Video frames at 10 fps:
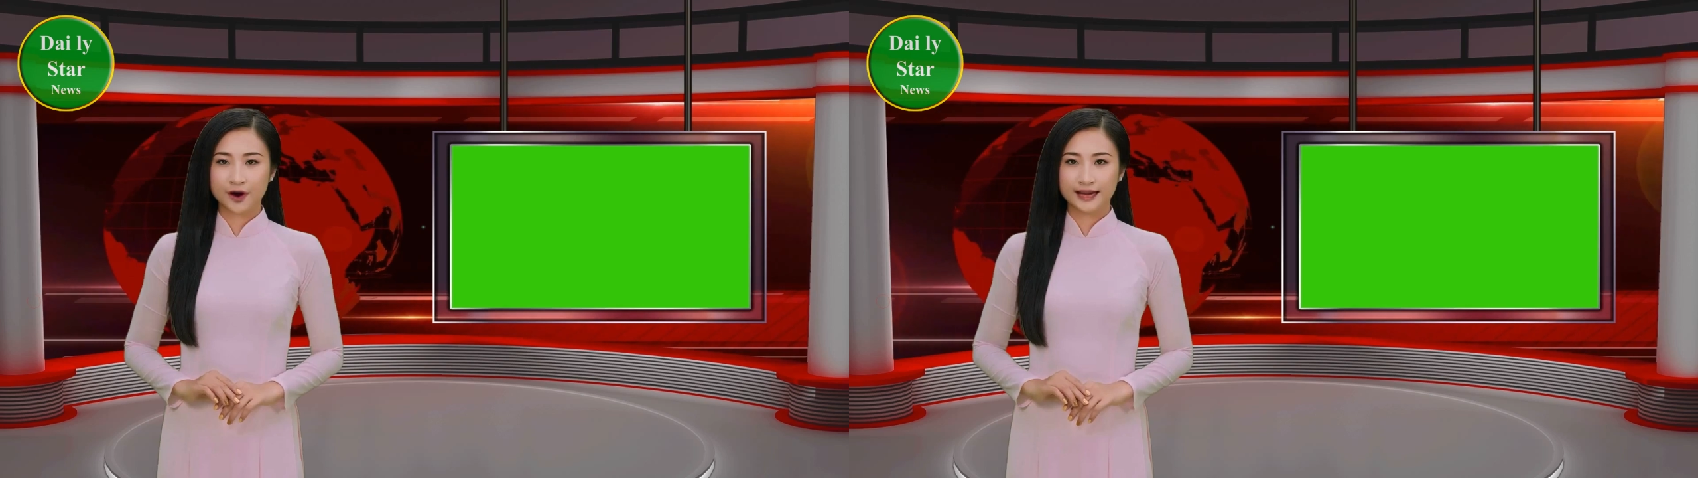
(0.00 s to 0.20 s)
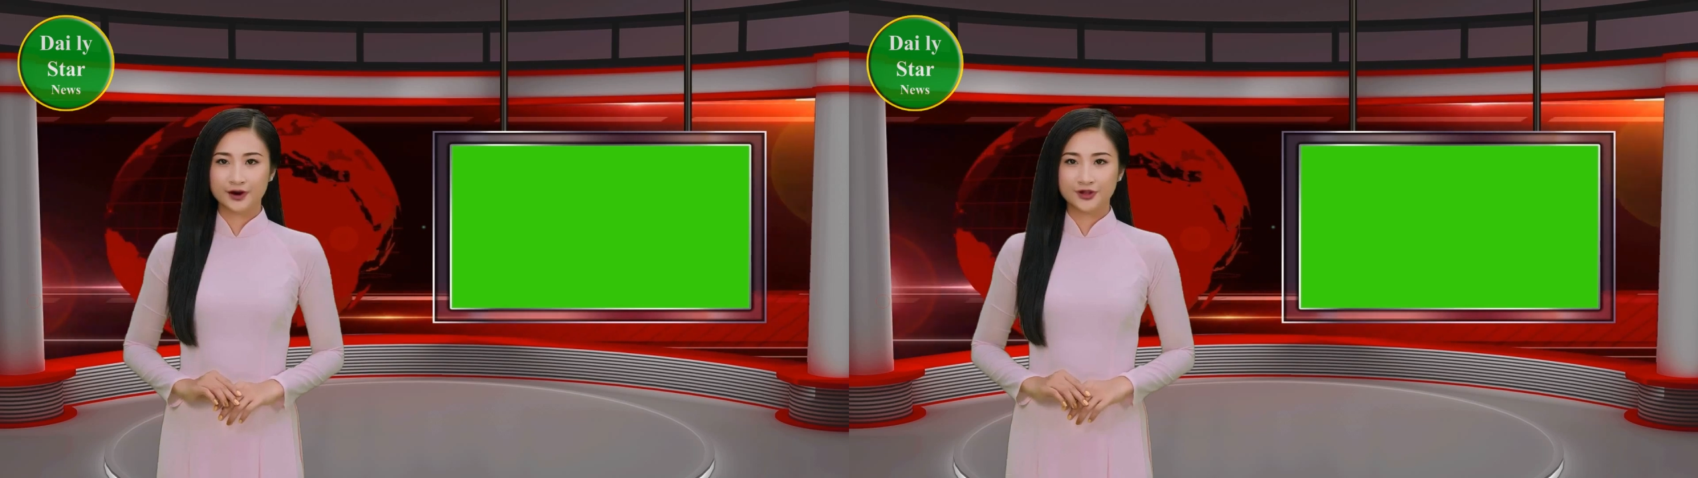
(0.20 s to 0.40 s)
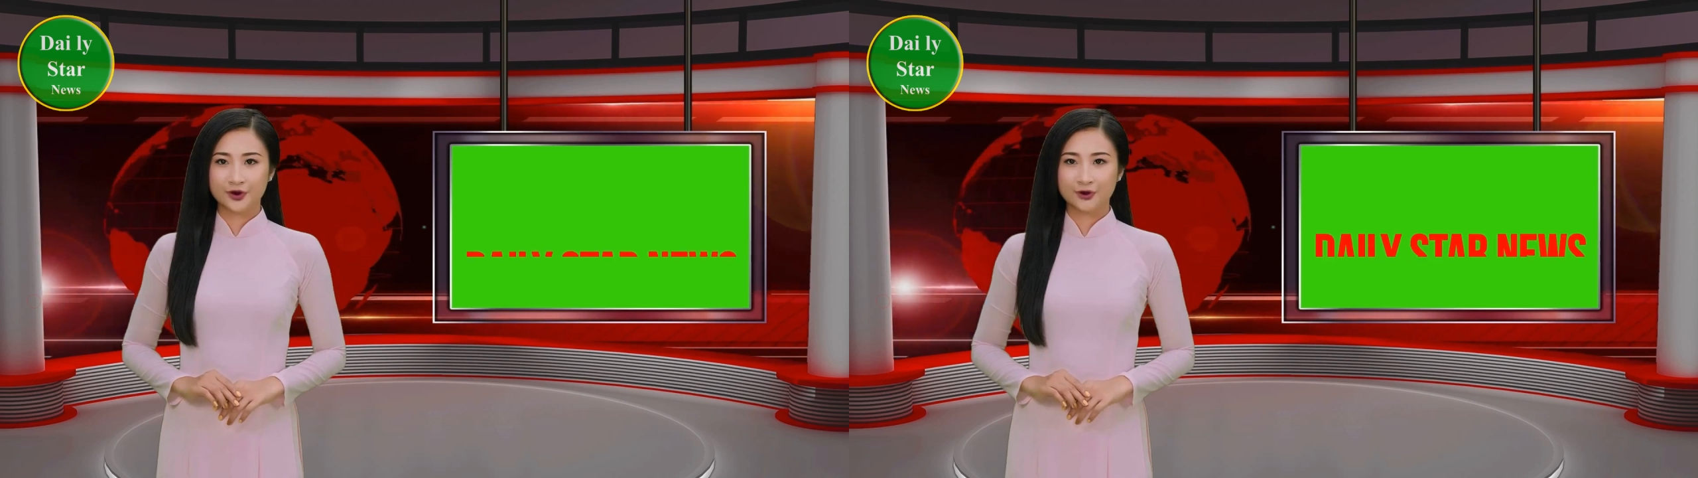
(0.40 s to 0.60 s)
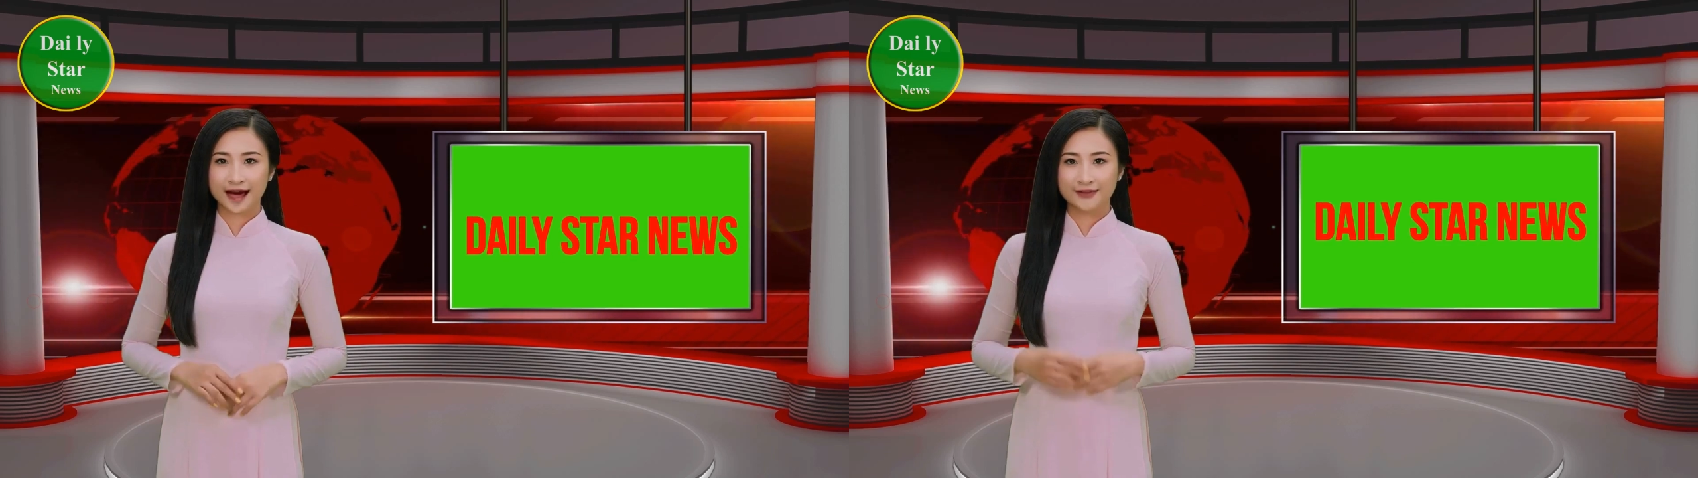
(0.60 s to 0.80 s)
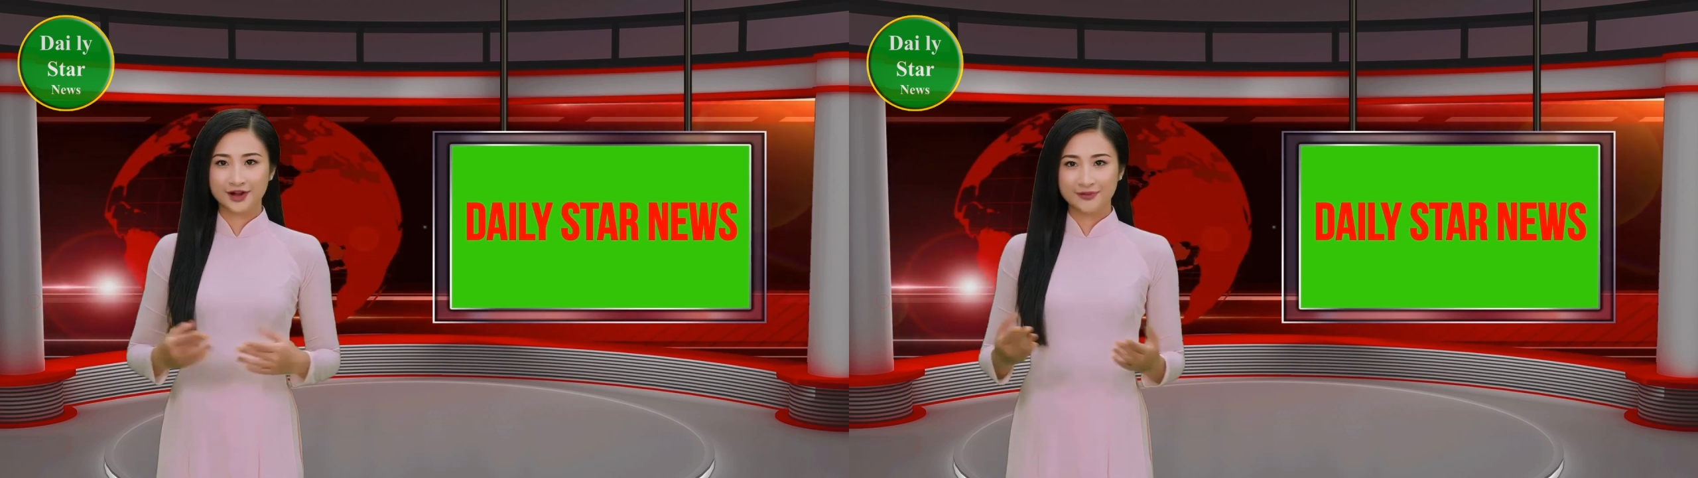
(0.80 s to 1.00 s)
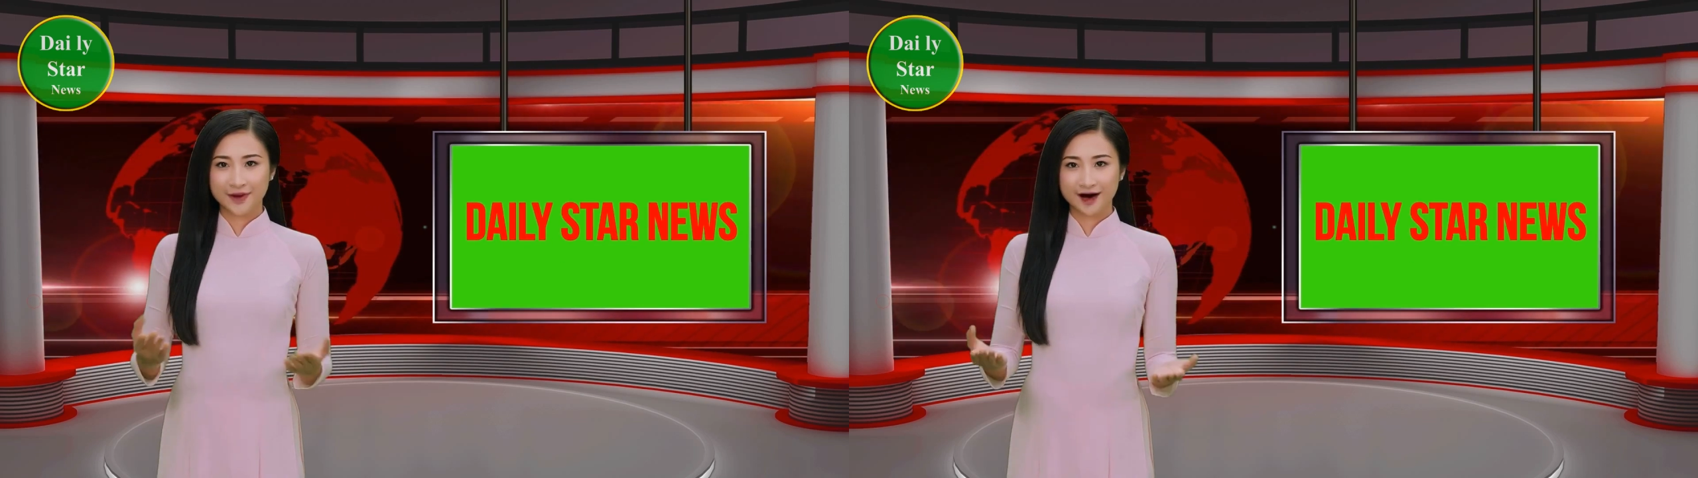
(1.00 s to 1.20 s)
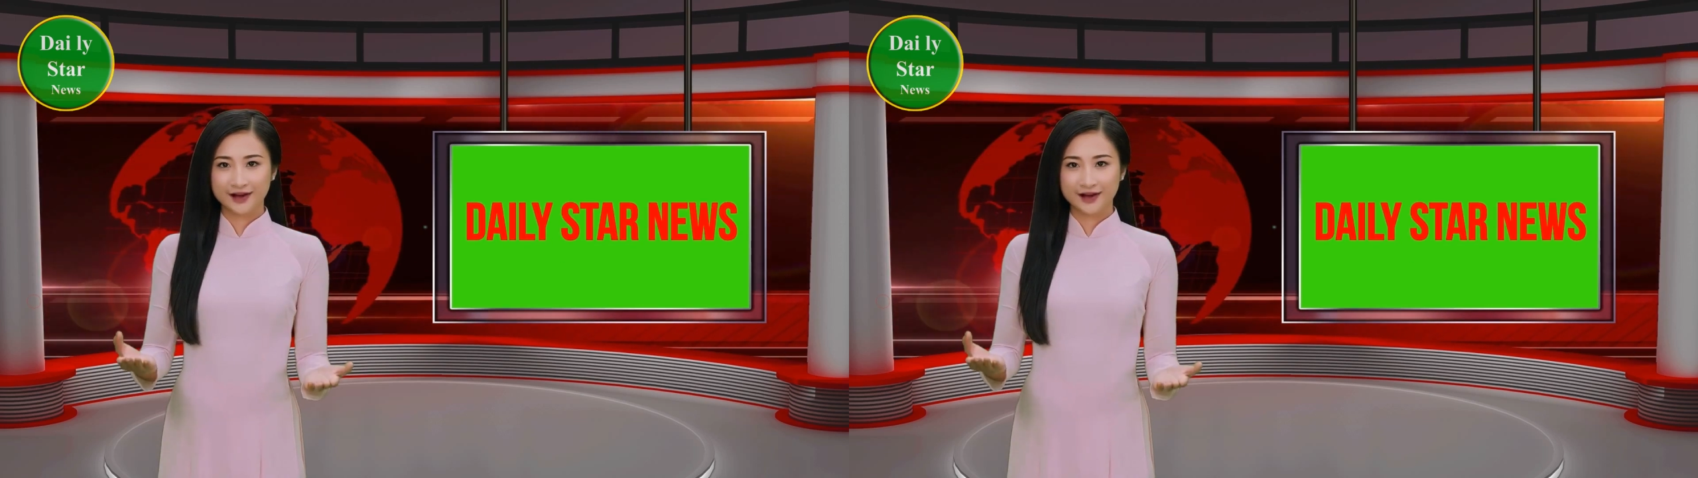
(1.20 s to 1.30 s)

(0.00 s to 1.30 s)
欢迎来到频道